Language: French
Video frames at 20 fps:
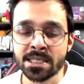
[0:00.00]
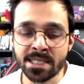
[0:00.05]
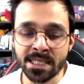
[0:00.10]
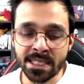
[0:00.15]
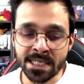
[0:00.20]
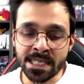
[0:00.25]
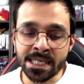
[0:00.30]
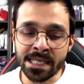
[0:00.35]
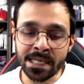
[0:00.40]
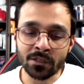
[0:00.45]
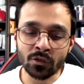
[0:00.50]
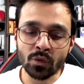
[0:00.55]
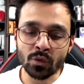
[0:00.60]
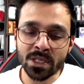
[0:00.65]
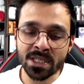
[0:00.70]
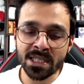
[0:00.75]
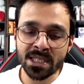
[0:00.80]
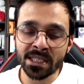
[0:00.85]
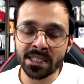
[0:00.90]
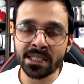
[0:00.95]
c'est qu'il y a
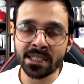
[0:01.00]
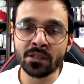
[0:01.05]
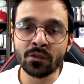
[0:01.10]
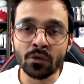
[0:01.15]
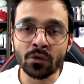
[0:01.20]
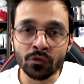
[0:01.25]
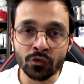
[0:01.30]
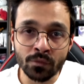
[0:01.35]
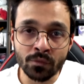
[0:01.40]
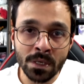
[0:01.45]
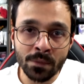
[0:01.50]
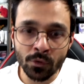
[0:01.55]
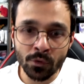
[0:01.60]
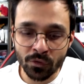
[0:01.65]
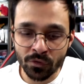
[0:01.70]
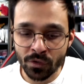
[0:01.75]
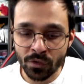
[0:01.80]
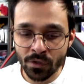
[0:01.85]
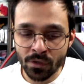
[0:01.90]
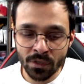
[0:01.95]
trois séries du même
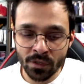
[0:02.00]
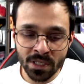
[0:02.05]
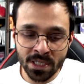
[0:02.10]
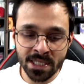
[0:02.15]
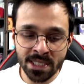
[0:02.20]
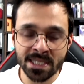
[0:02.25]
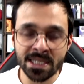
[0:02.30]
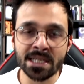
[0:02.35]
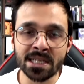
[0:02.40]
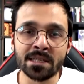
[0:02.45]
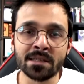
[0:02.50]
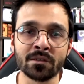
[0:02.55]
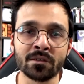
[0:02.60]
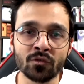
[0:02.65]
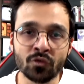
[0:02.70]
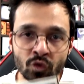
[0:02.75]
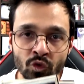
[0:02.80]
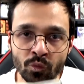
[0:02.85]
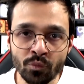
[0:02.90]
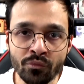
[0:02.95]
auteur, c'est
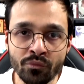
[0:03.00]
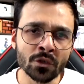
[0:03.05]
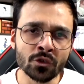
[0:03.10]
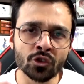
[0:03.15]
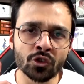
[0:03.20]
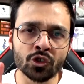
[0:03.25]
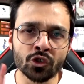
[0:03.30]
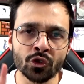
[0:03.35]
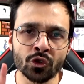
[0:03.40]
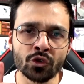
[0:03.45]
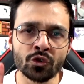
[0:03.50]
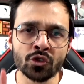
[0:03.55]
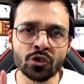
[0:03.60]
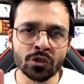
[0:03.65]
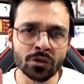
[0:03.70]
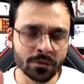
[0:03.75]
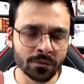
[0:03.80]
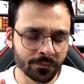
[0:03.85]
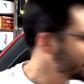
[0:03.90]
Doubled, Judge